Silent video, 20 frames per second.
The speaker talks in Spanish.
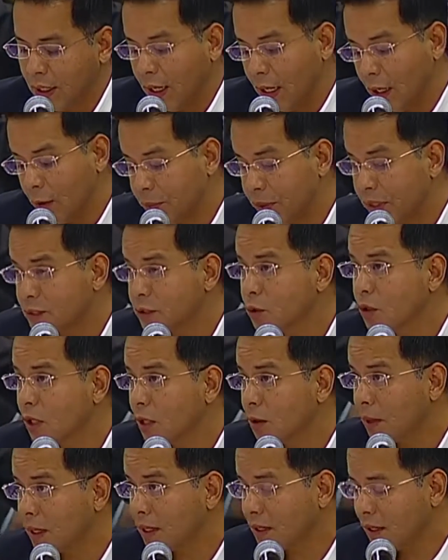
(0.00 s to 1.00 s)
El precio
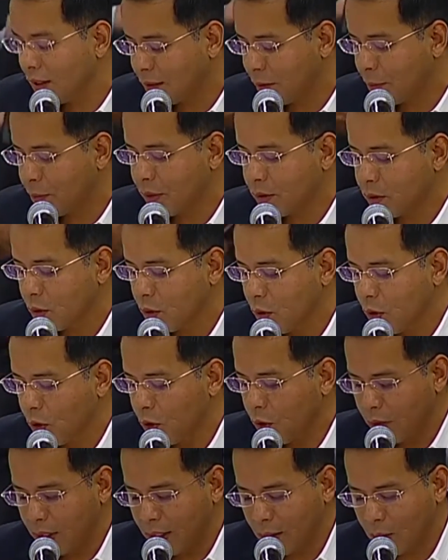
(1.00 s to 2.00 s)
del barril de
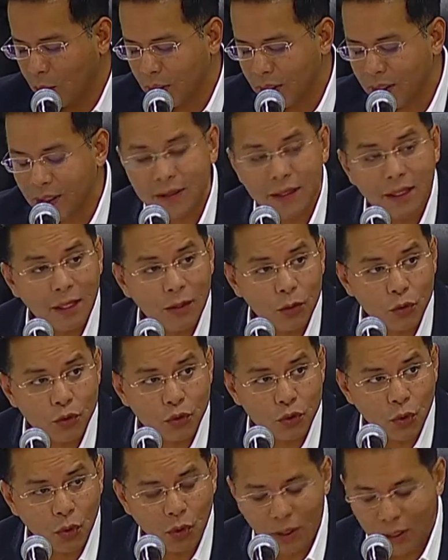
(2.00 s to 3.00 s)
petróleo en
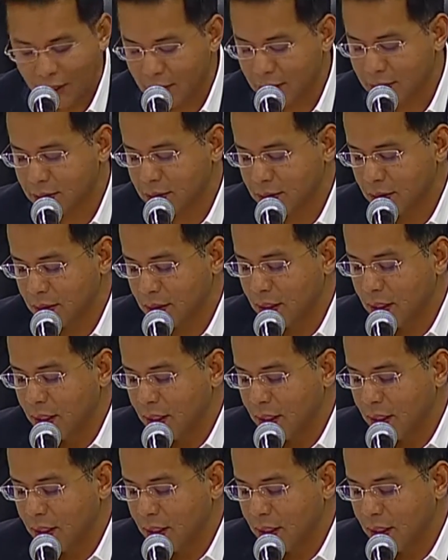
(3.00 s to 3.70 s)
42 dólares.